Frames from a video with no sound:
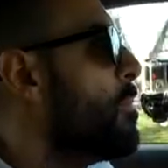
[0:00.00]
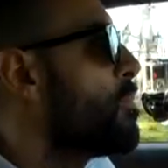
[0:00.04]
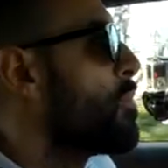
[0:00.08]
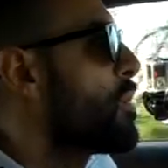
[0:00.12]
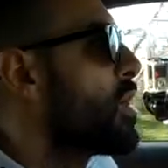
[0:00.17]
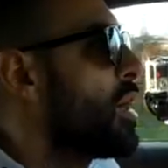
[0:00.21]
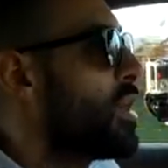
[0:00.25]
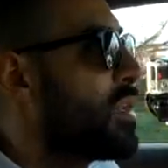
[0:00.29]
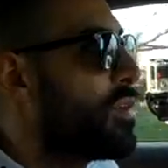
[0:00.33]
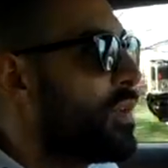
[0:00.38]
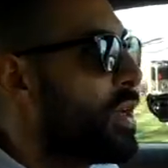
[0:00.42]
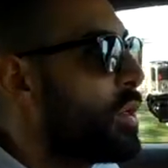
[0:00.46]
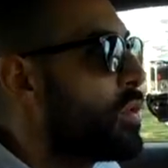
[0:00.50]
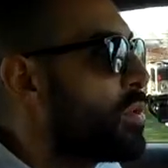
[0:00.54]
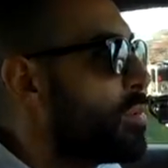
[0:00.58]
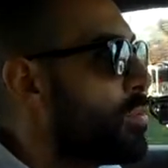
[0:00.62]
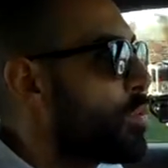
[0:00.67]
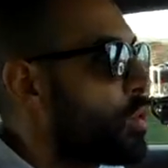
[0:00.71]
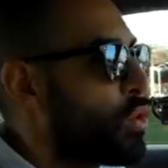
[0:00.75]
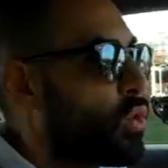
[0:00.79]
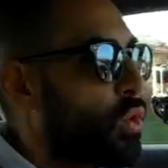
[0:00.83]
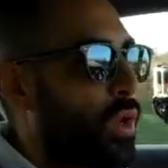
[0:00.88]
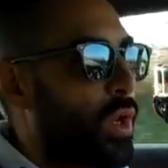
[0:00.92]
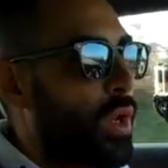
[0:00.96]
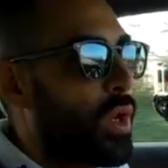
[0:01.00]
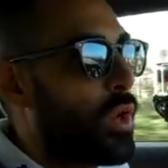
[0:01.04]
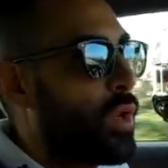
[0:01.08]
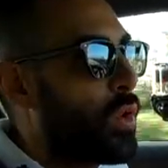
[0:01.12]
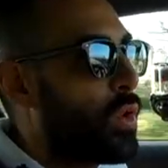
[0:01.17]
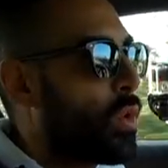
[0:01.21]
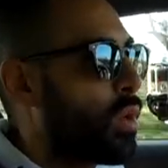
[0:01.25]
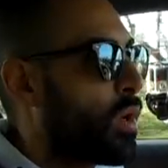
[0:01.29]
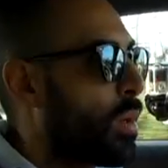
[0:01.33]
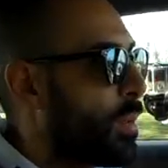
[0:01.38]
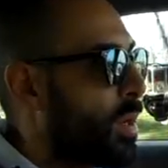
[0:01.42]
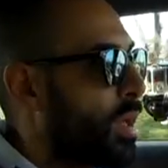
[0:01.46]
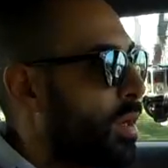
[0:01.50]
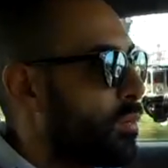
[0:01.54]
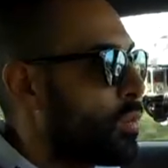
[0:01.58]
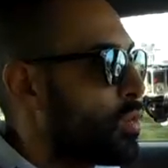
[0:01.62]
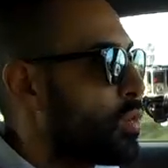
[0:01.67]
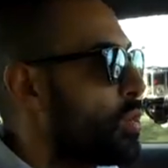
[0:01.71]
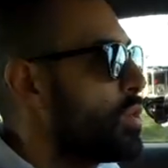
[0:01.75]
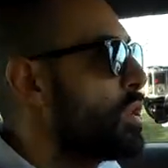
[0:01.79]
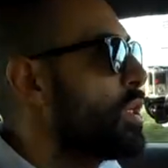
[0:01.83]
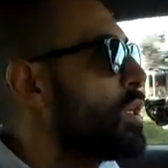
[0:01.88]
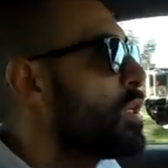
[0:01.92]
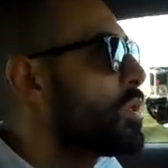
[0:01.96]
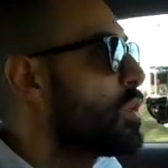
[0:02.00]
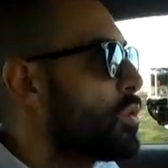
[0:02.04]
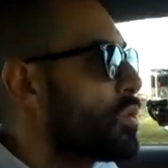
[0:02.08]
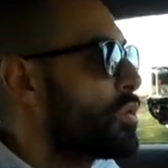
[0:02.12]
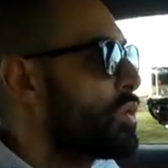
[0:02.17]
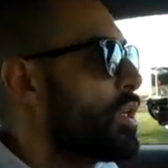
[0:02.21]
A livello di motore non ha mai avuto niente,